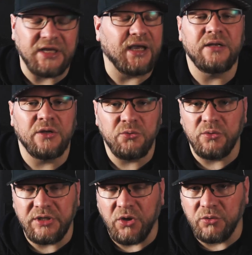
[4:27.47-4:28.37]
Ich kenne
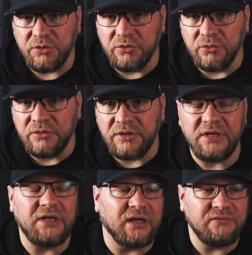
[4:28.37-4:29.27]
natürlich auch die Gründe.
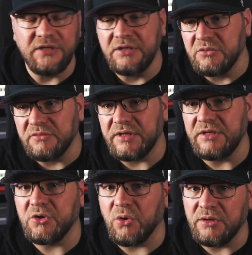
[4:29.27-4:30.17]
Ich lade viel zu
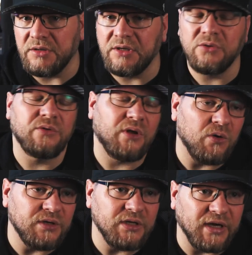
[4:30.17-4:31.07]
wenig Content und
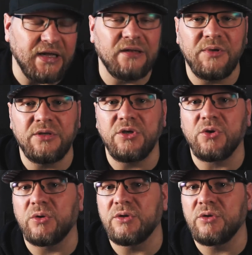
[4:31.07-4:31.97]
auch nicht regelmäßig
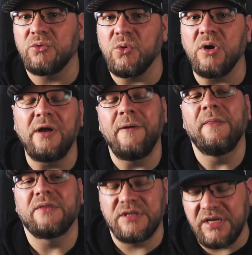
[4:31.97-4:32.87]
Content hoch.
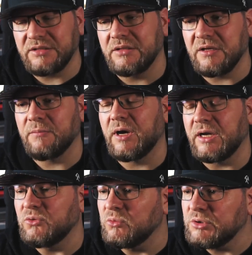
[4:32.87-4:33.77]
Das ist aber
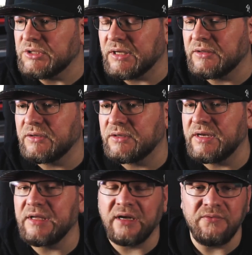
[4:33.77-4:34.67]
ein Umstand,
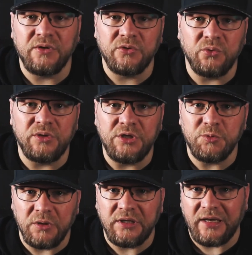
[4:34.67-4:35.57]
den ich einfach so nicht
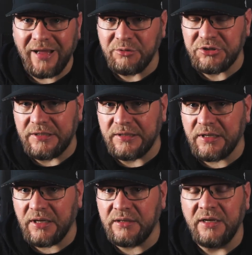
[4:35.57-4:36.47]
spontan abstellen
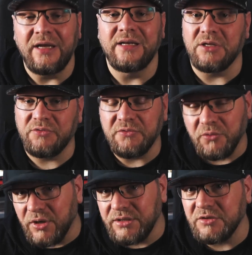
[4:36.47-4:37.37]
kann. Deswegen
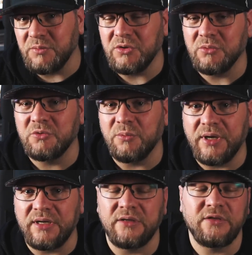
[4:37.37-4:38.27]
freut es mich umso
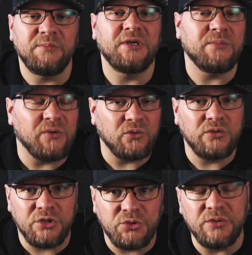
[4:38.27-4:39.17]
mehr, dass ihr mich immer
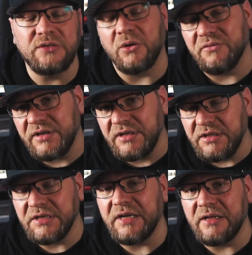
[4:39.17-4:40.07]
unterstützt, auch wenn ich
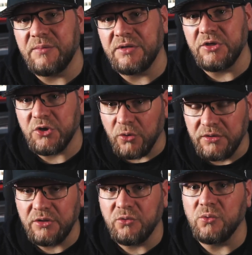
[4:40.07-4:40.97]
nicht regelmäßig
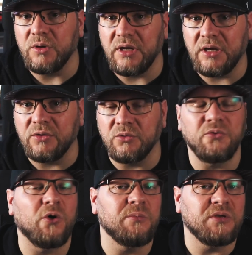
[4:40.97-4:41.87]
Content hochlade und
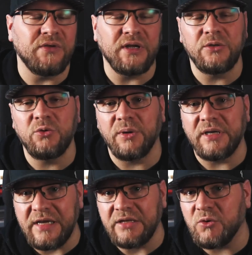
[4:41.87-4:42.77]
freue mich wirklich über
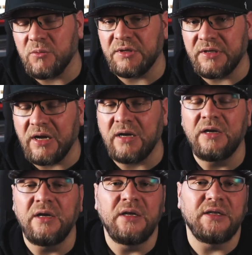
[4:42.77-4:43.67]
jeden Kommentar,
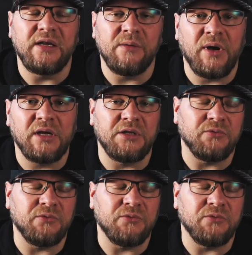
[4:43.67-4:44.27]
den ihr macht.